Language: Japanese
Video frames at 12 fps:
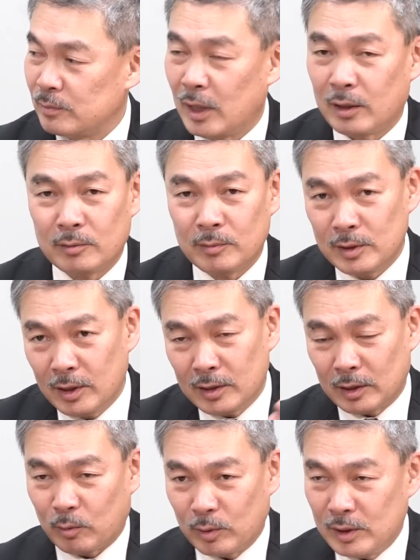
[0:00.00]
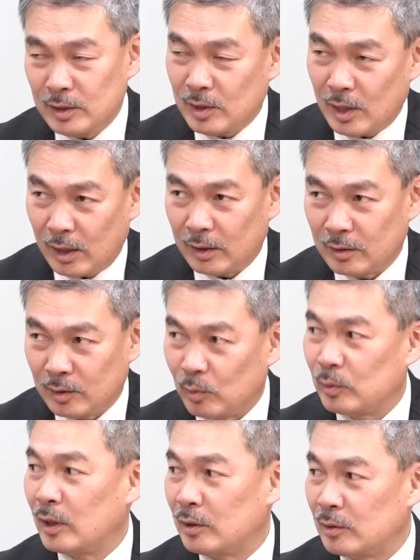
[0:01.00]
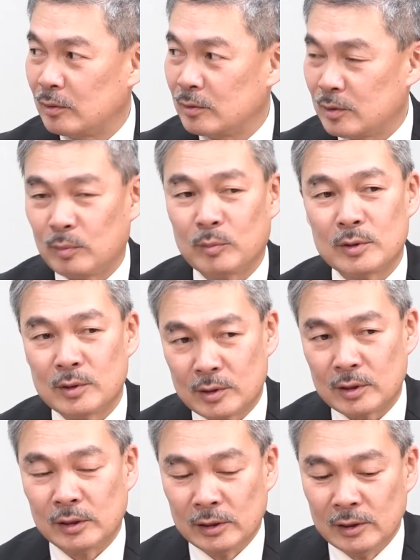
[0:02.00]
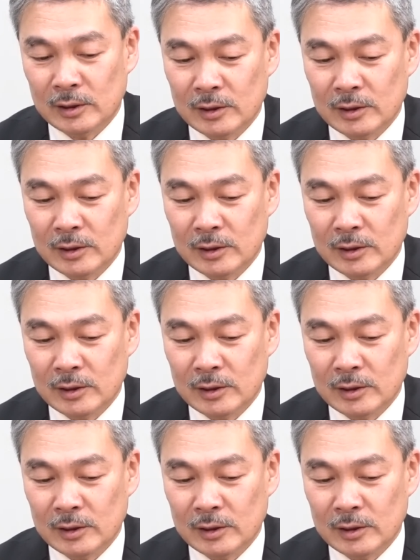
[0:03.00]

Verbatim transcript: はい、人間だとこれ理性って呼んだりしてもいいし、うん、っ